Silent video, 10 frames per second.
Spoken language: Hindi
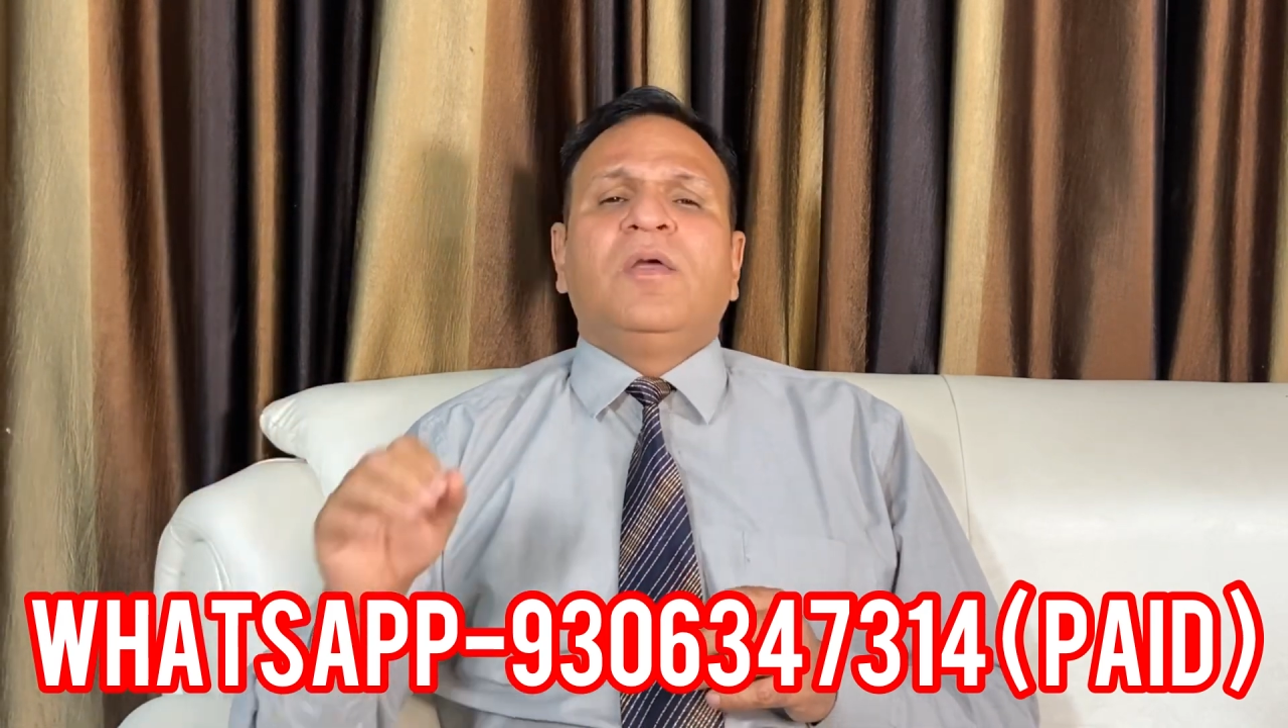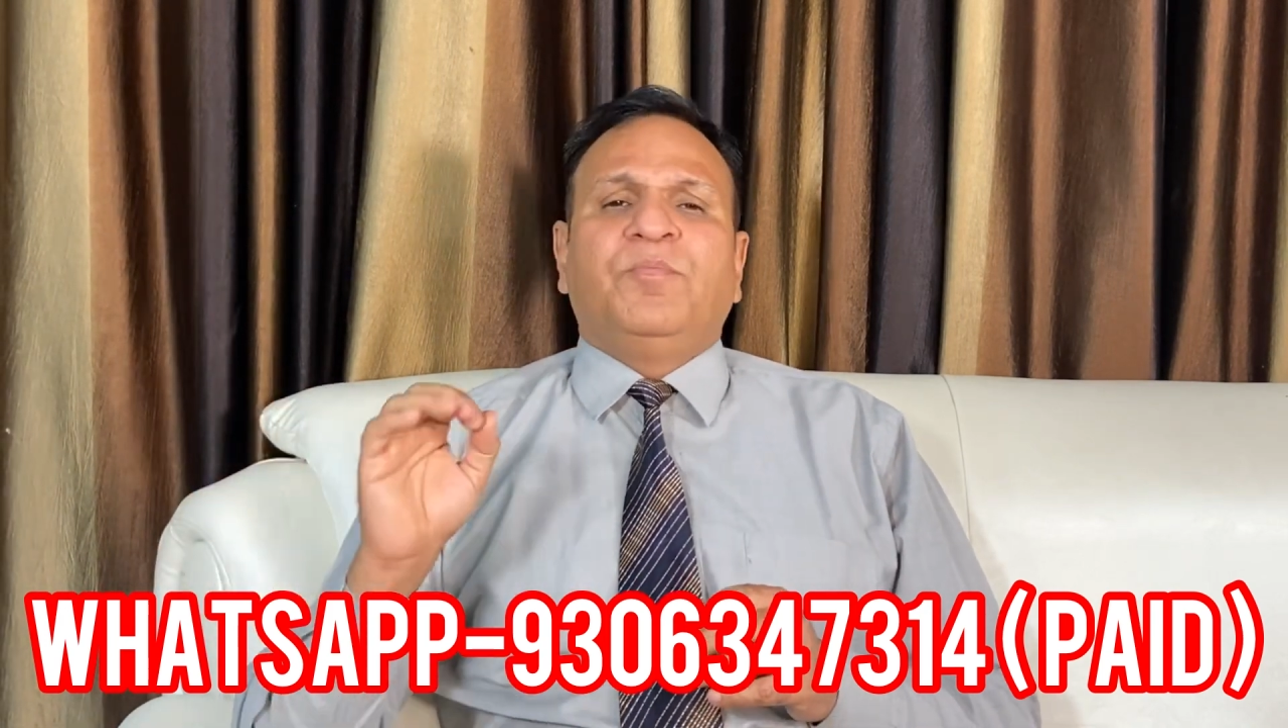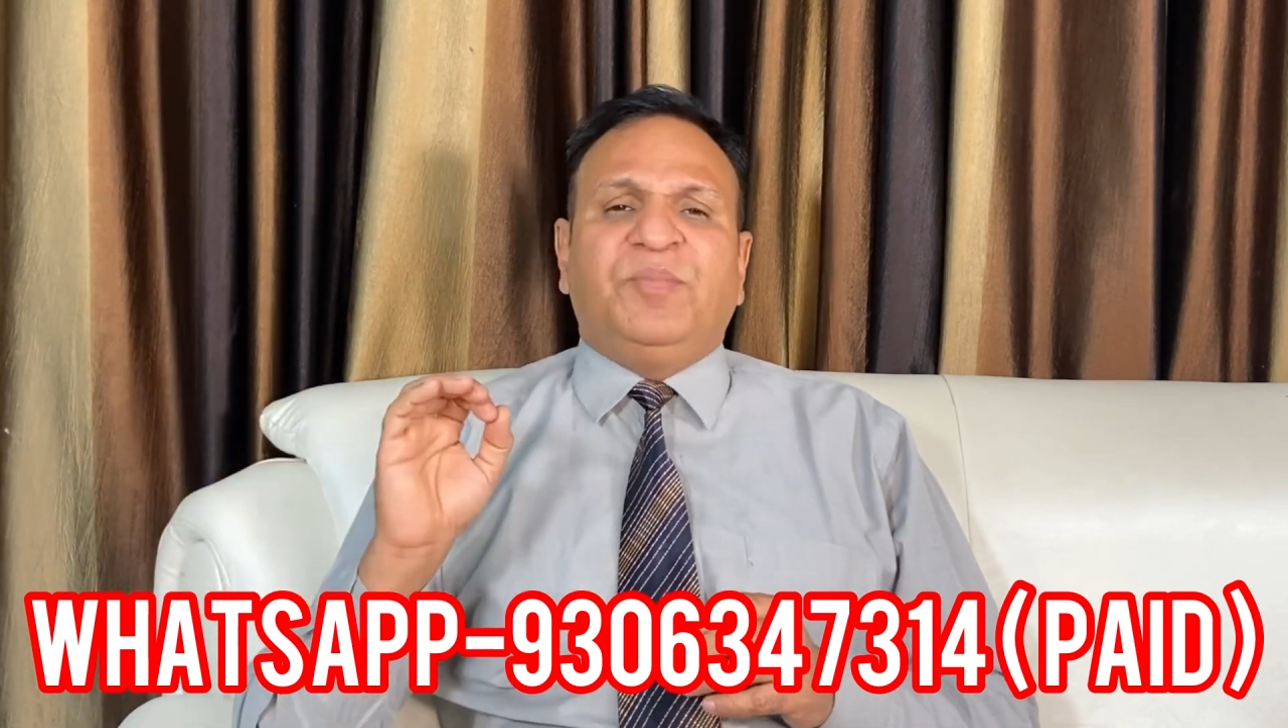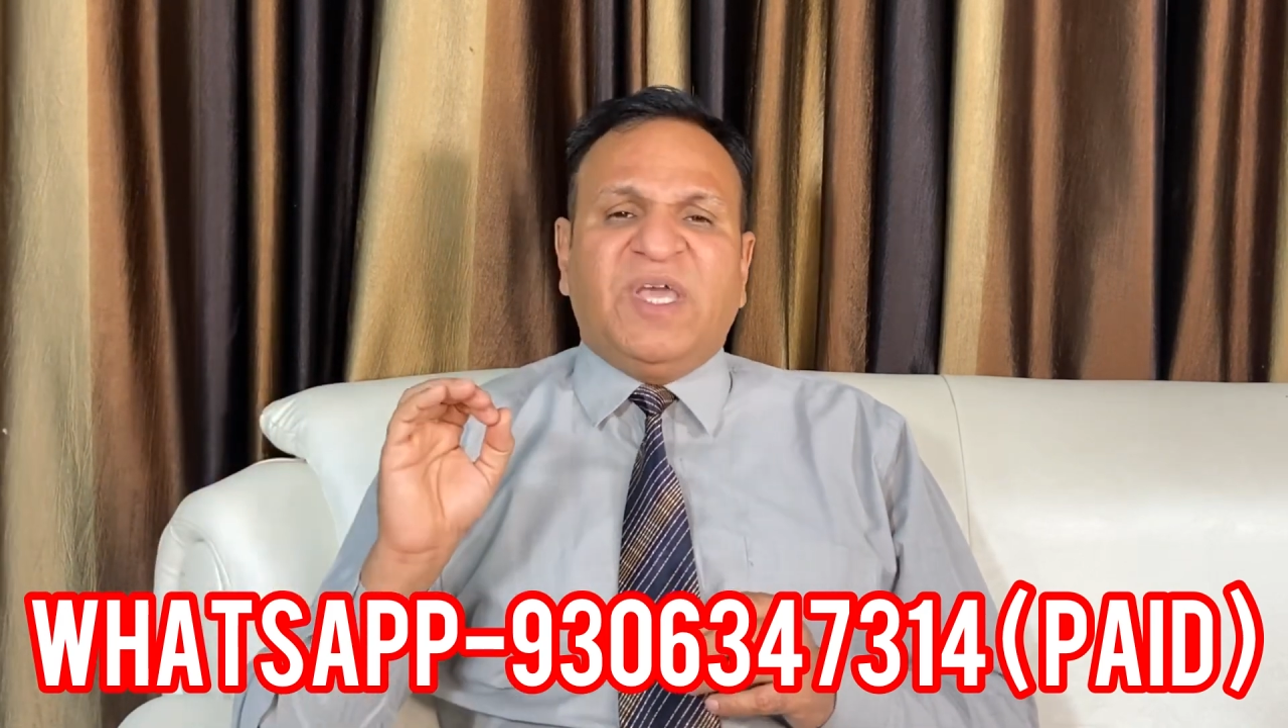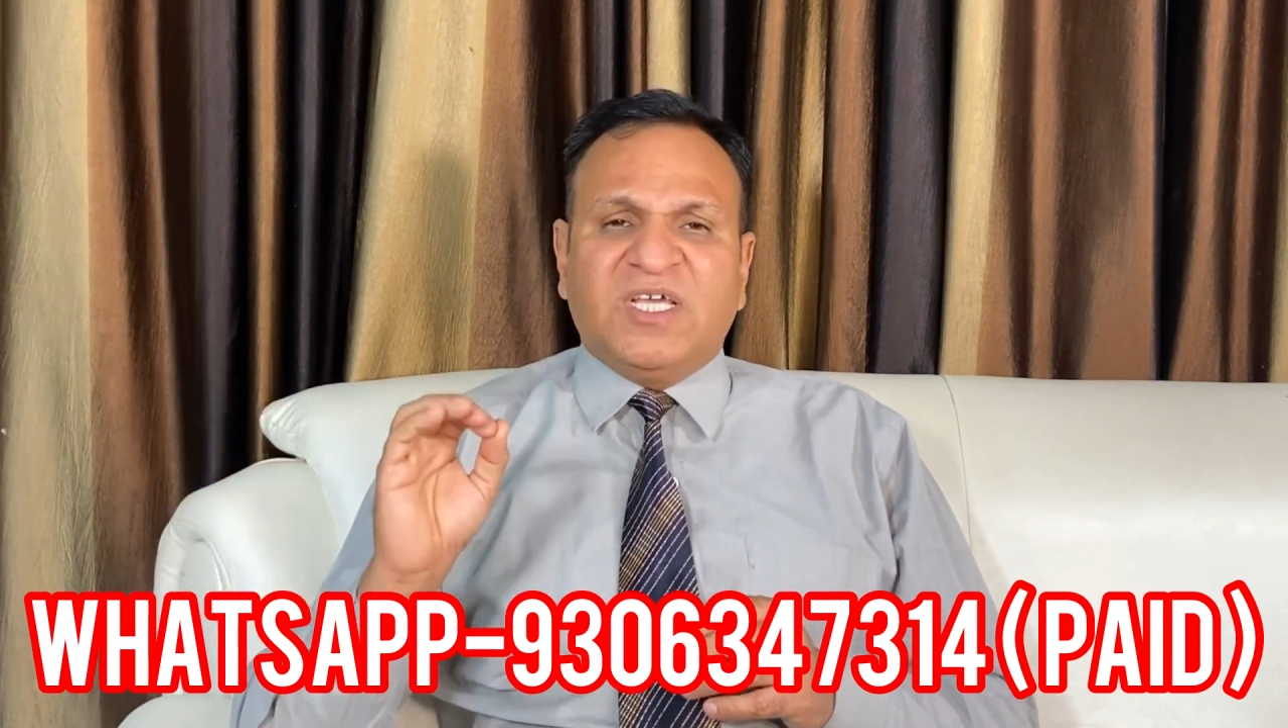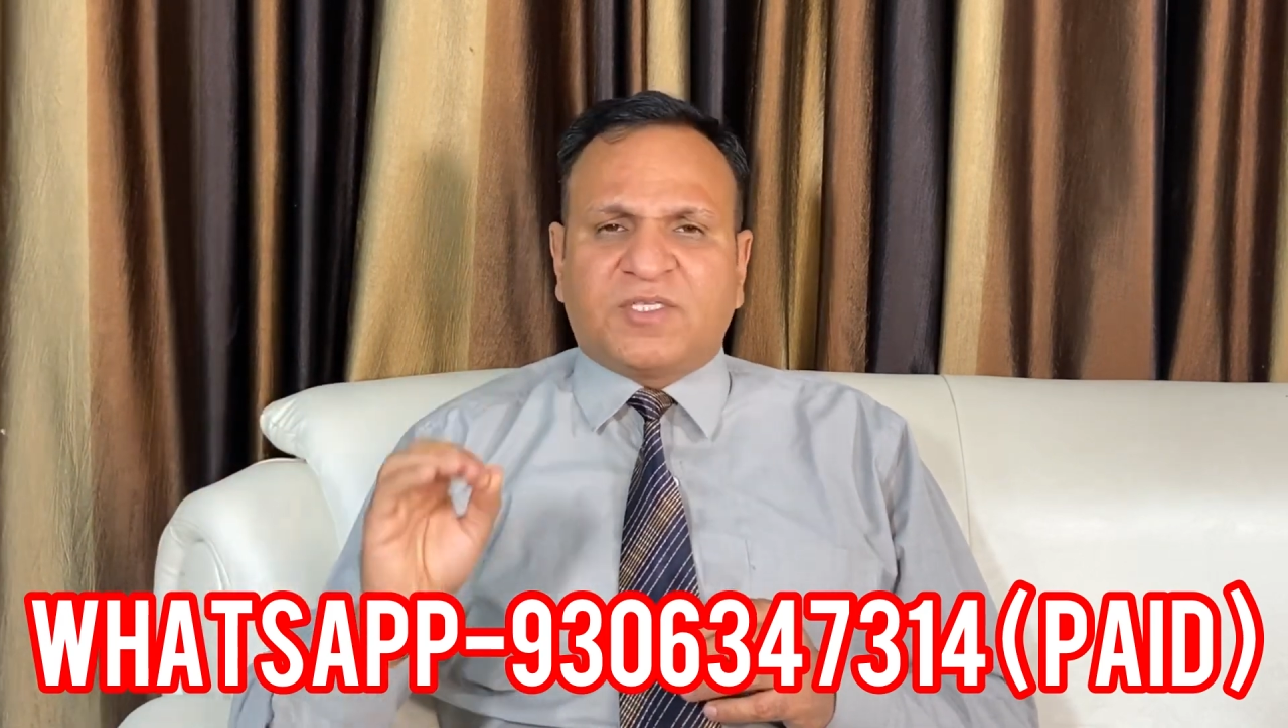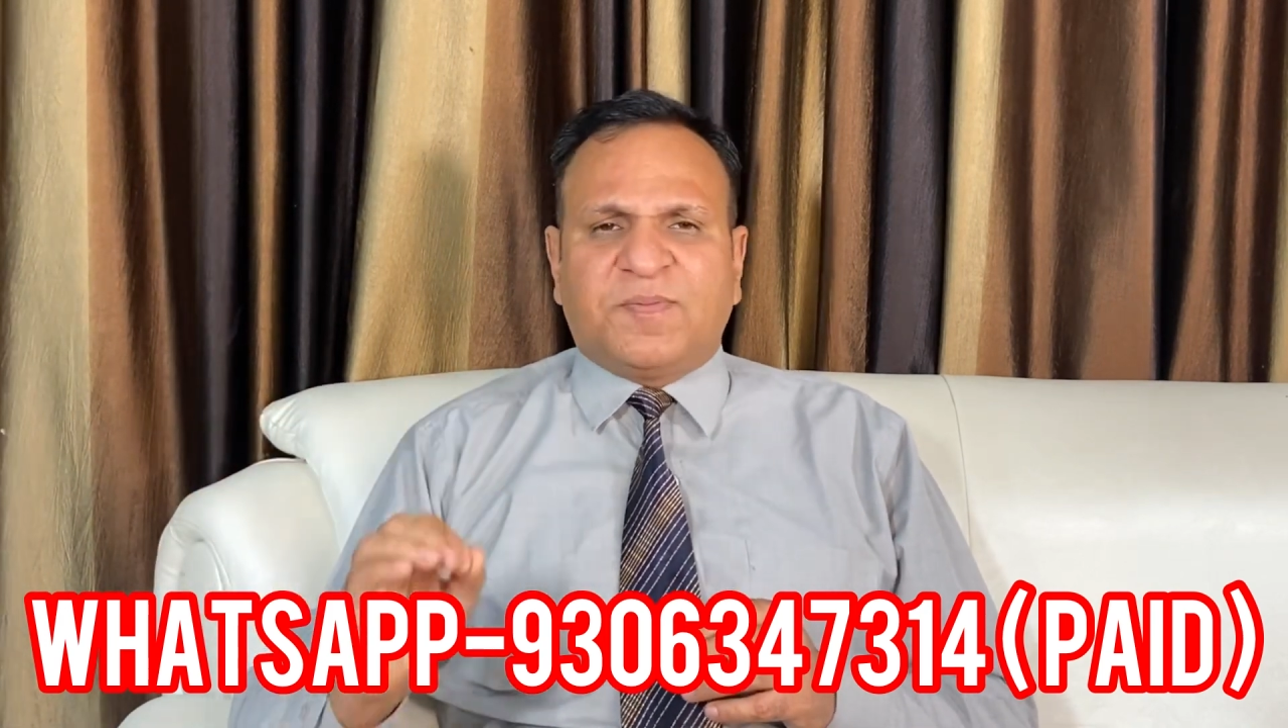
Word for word: बीस